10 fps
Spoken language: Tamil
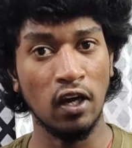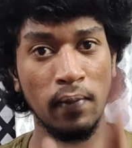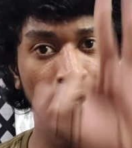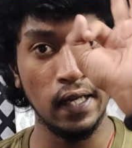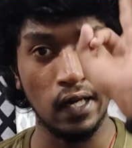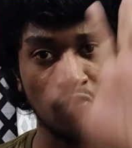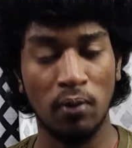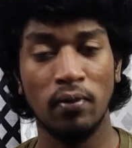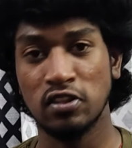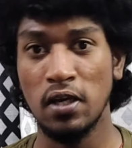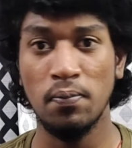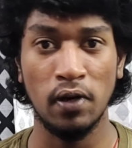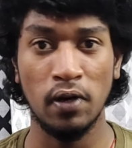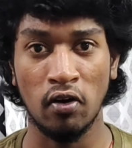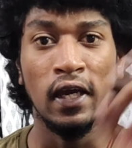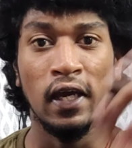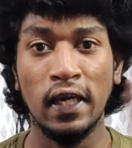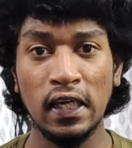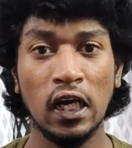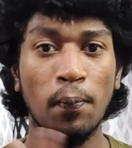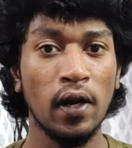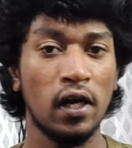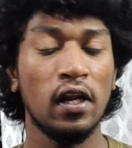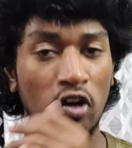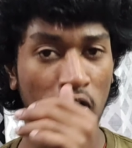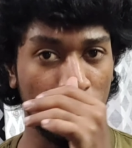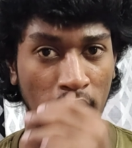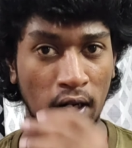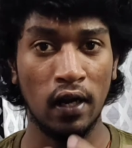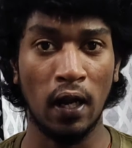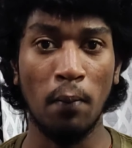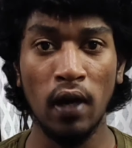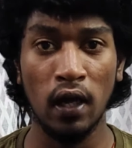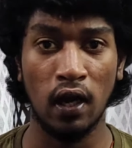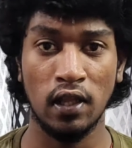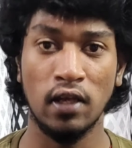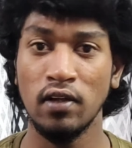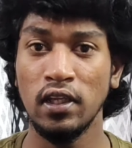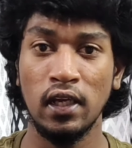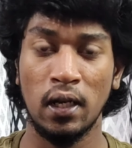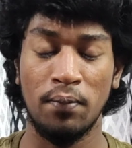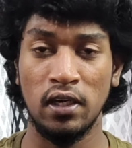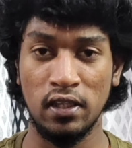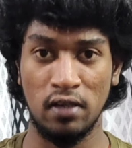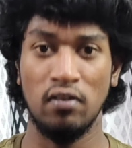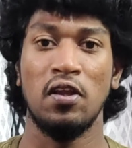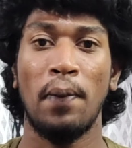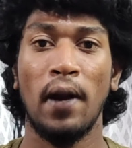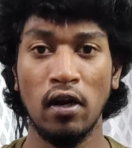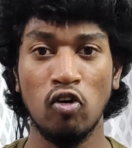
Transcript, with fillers: இந்த அக்ரிமெண்ட்டில் நீங்கள் கன்ஃபார்மாக சைன் பண்ணிடணும் இதுக்கப்புறம் என்ன நடக்கும் அப்படின்னா நம்ம அதாவது நம்ம இந்த இந்த